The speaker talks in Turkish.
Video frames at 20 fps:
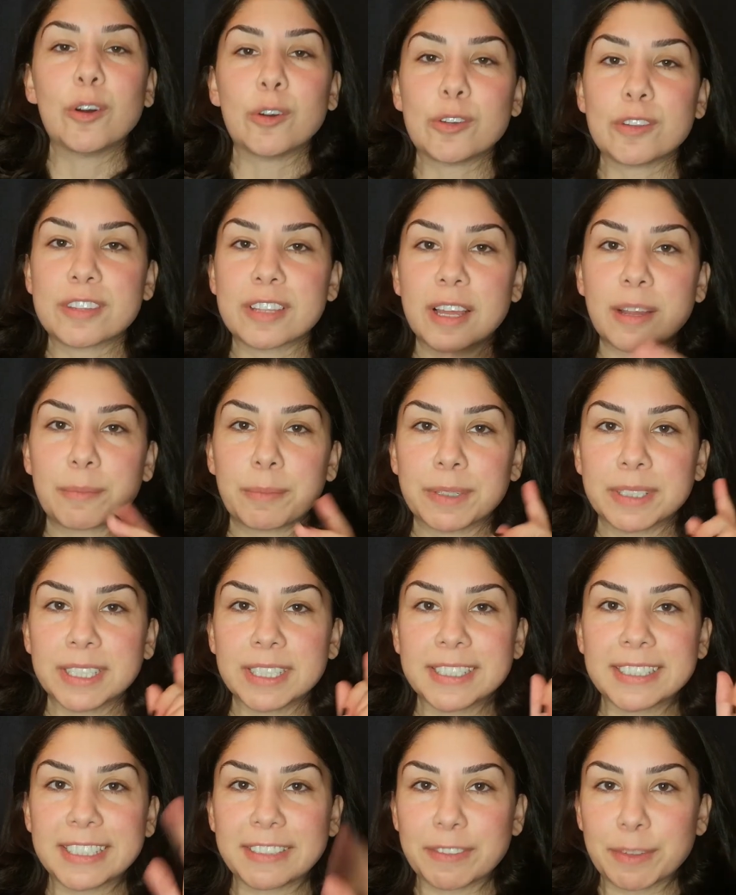O yüzden
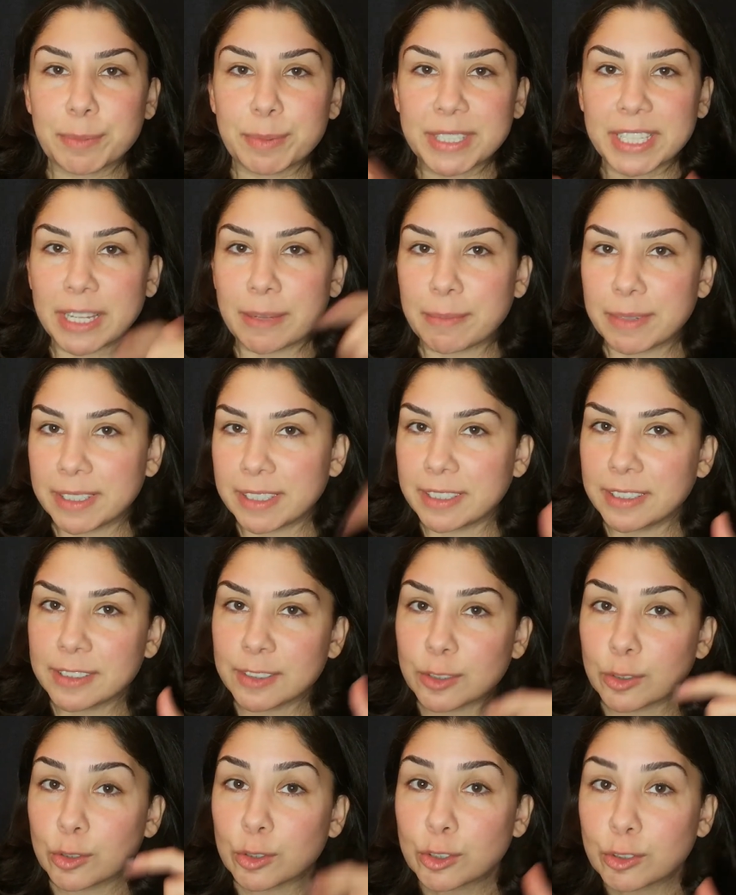bana sevip
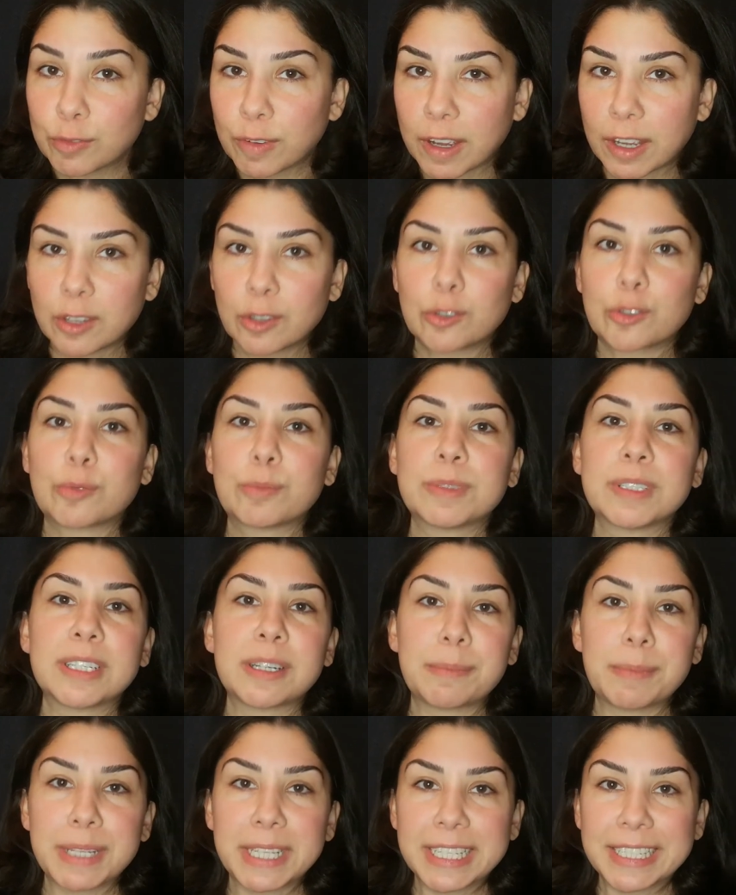sevmediğinizi lütfen
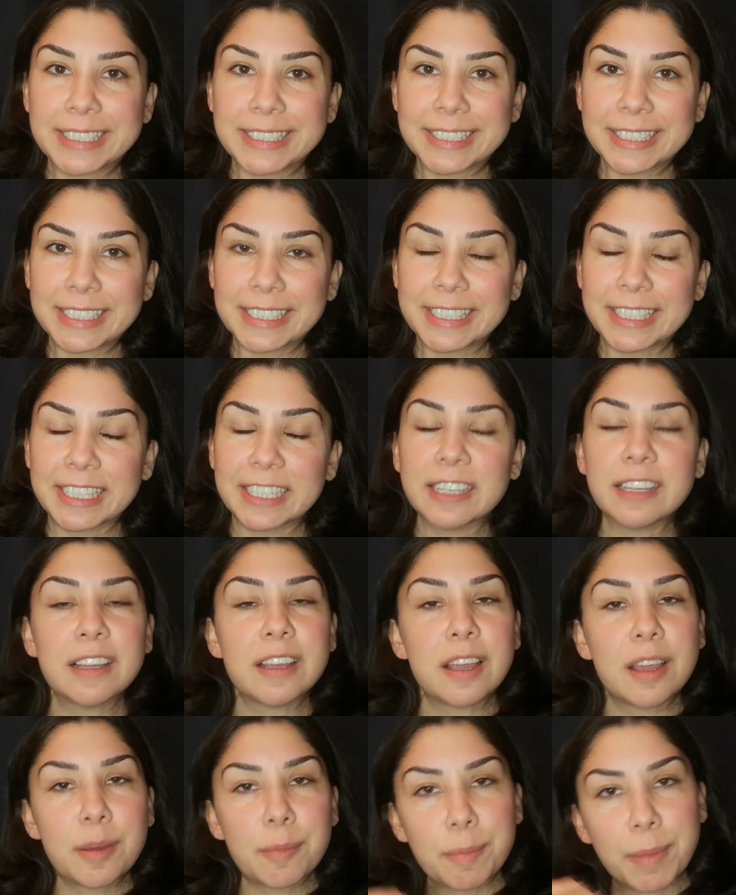yorumlara belirtin ki
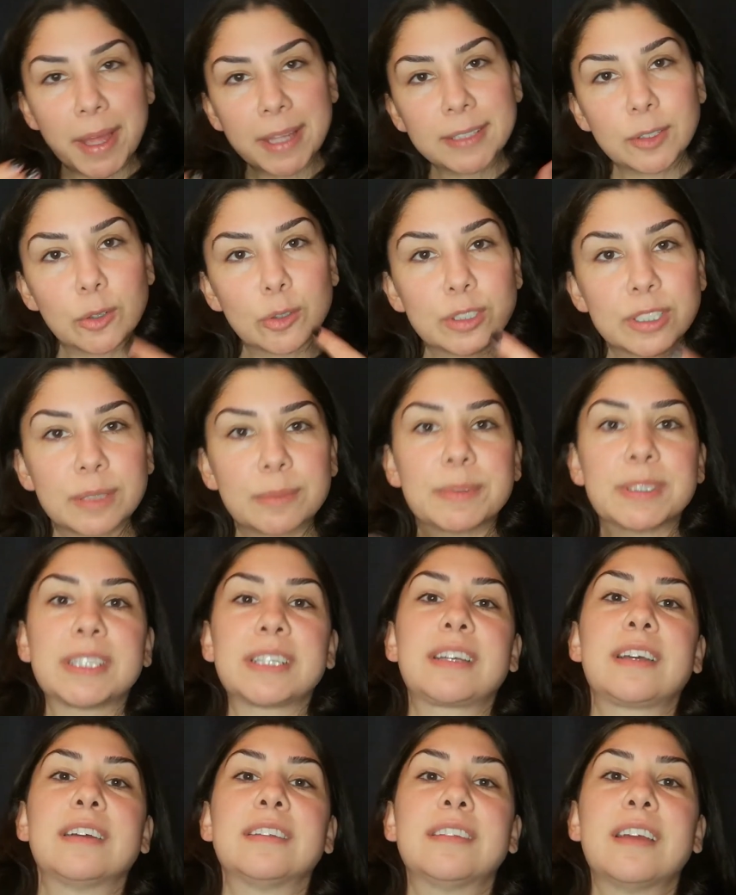ben de o
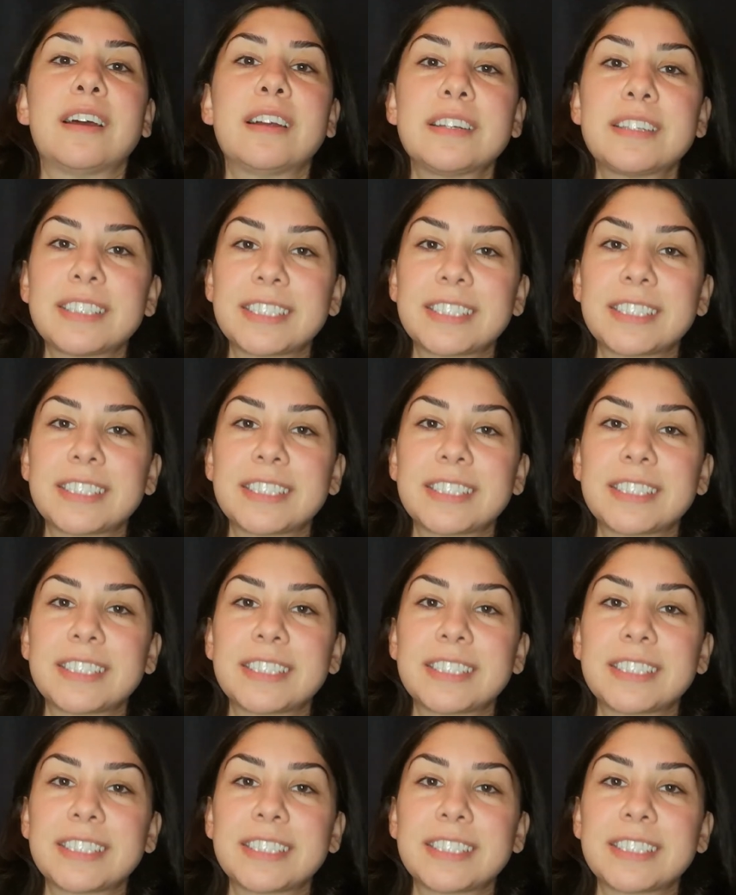zamana kadar